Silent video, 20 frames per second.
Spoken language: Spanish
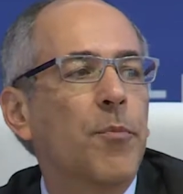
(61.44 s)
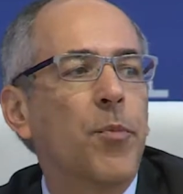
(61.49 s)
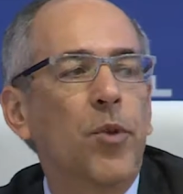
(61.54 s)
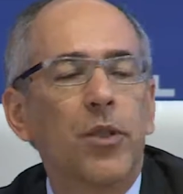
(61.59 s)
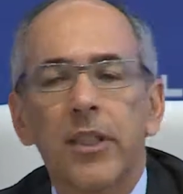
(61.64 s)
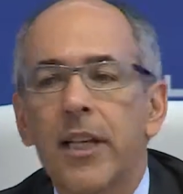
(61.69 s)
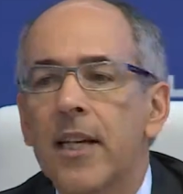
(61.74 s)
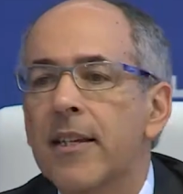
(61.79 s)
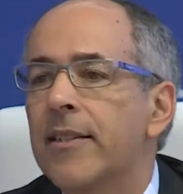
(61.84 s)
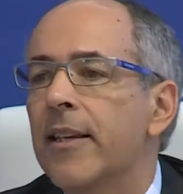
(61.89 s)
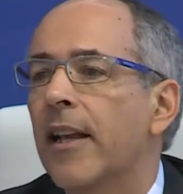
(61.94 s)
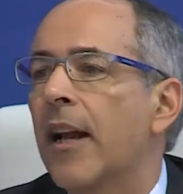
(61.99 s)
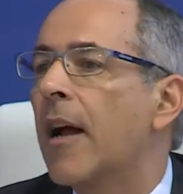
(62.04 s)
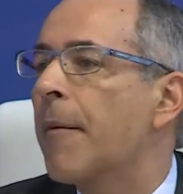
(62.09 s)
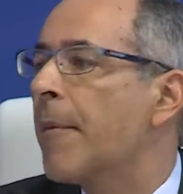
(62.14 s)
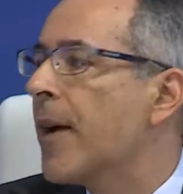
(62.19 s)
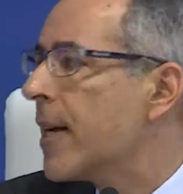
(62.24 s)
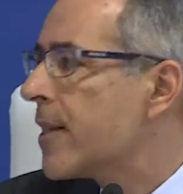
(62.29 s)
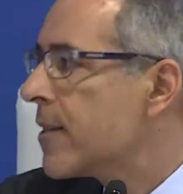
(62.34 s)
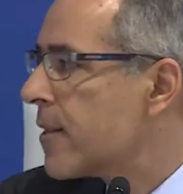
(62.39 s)
podría hacer
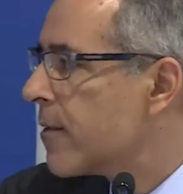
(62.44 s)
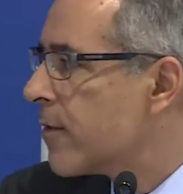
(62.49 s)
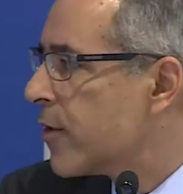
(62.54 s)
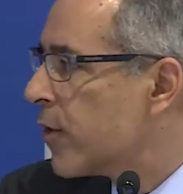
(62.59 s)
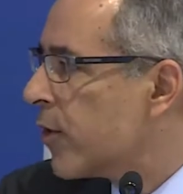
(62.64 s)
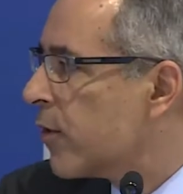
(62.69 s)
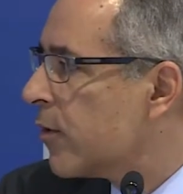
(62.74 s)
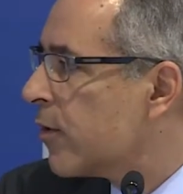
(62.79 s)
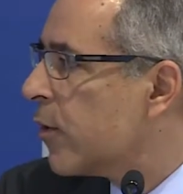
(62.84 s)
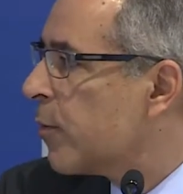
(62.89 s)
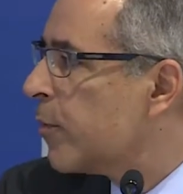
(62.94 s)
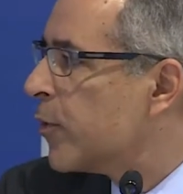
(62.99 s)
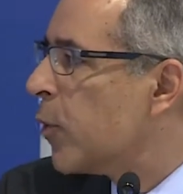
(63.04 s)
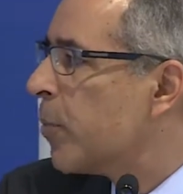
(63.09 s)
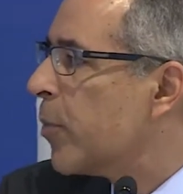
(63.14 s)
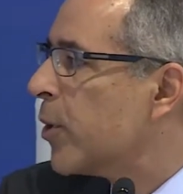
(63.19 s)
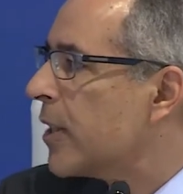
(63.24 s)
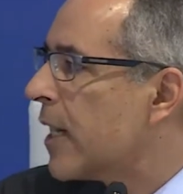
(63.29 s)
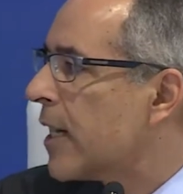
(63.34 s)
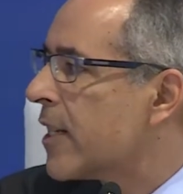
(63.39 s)
jamás, no, no, no
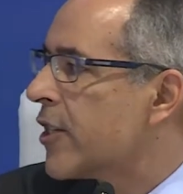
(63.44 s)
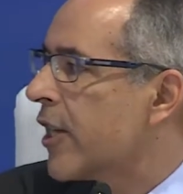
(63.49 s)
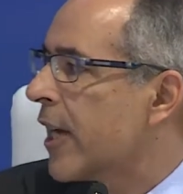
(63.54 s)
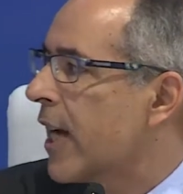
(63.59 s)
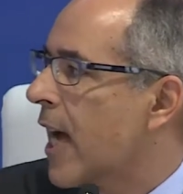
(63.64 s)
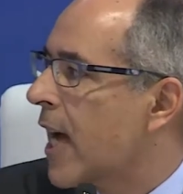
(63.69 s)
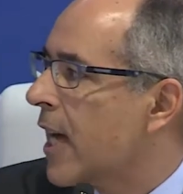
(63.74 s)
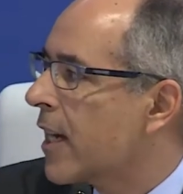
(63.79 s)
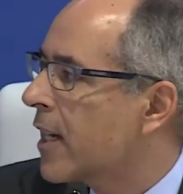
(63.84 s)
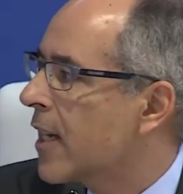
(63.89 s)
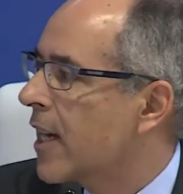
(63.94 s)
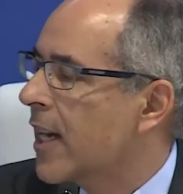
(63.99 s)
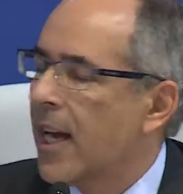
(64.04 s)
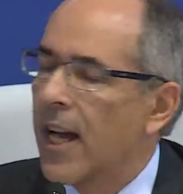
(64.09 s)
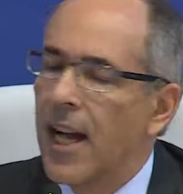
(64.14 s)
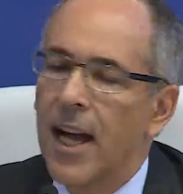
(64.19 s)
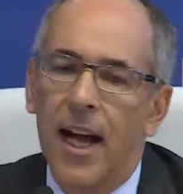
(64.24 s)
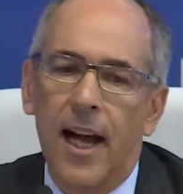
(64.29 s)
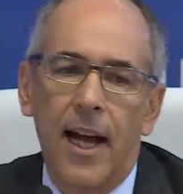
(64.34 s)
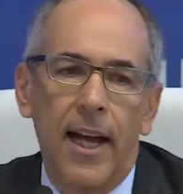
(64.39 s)
podrá llegar
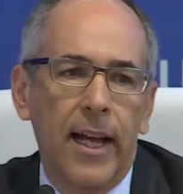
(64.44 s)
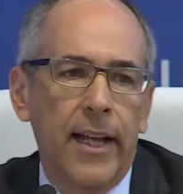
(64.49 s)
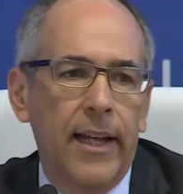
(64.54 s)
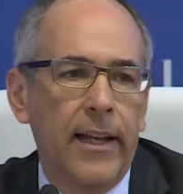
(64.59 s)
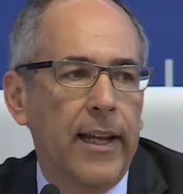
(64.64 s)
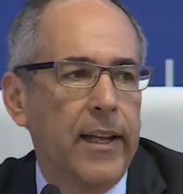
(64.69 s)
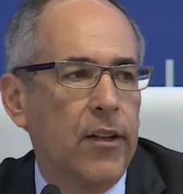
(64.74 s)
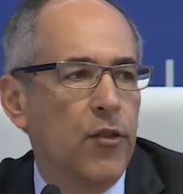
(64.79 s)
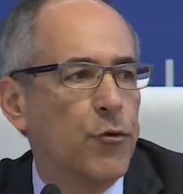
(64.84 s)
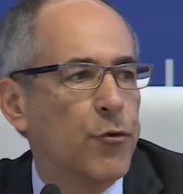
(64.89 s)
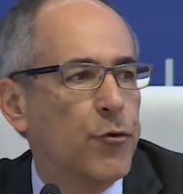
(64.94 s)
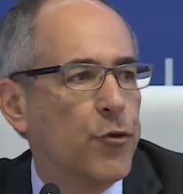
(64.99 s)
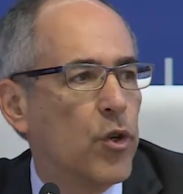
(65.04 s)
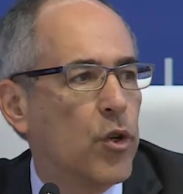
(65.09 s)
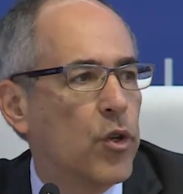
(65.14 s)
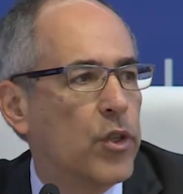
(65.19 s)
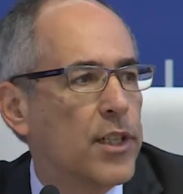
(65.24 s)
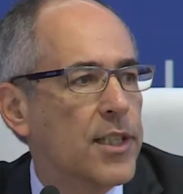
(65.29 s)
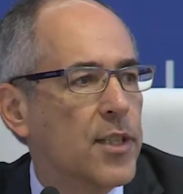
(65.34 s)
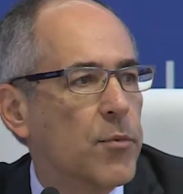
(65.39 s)
e, en un
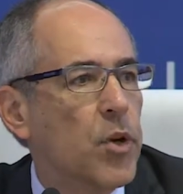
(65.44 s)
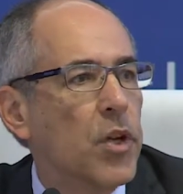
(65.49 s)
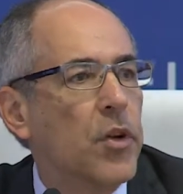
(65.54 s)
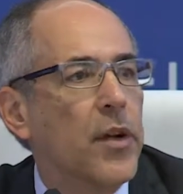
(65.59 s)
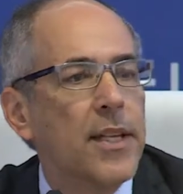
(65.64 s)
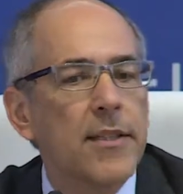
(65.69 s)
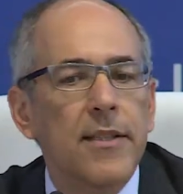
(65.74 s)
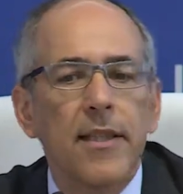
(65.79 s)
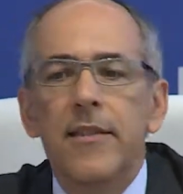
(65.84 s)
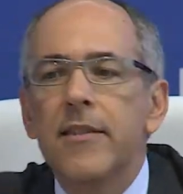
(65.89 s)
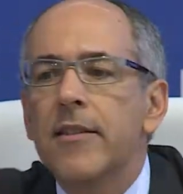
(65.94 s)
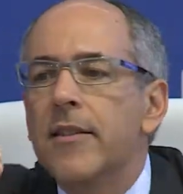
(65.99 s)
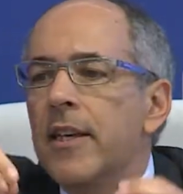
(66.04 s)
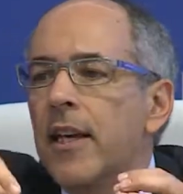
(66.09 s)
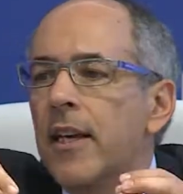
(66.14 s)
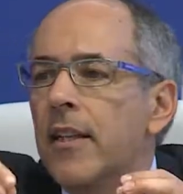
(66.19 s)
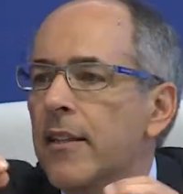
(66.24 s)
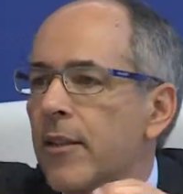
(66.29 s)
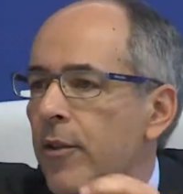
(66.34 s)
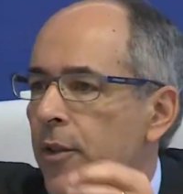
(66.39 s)
foro decir, bueno, ese
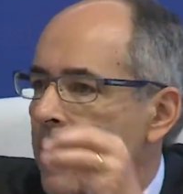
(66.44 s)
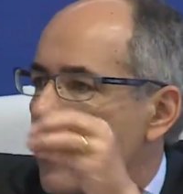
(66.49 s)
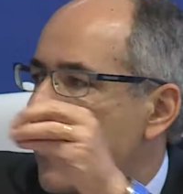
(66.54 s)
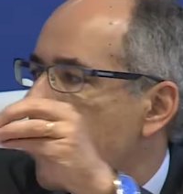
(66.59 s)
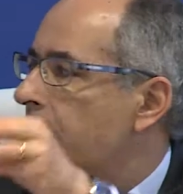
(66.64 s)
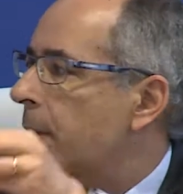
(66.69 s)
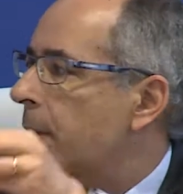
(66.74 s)
7 o ese